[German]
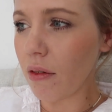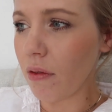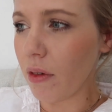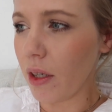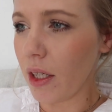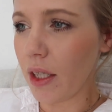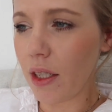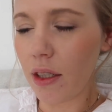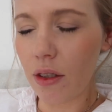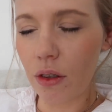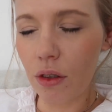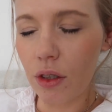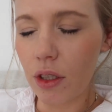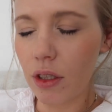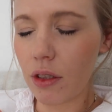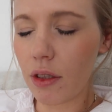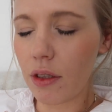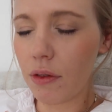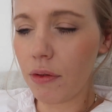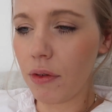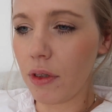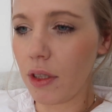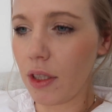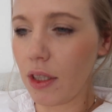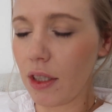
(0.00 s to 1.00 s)
weil ich auch
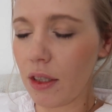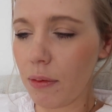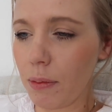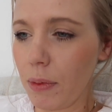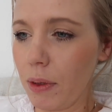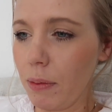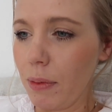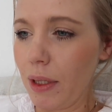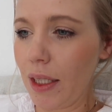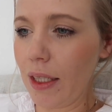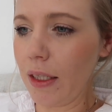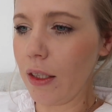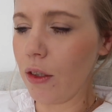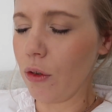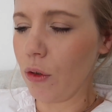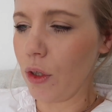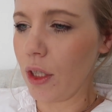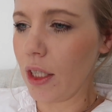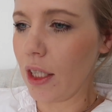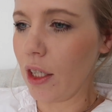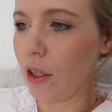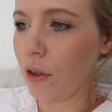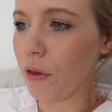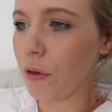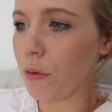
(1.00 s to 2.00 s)
nicht finde, dass man ihm alles
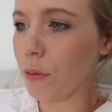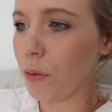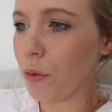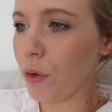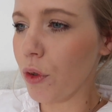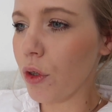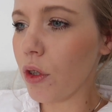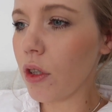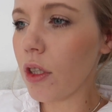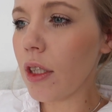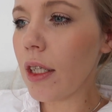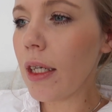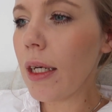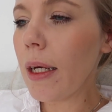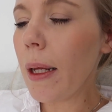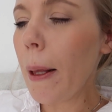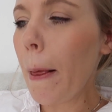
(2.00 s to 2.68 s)
neu kaufen muss.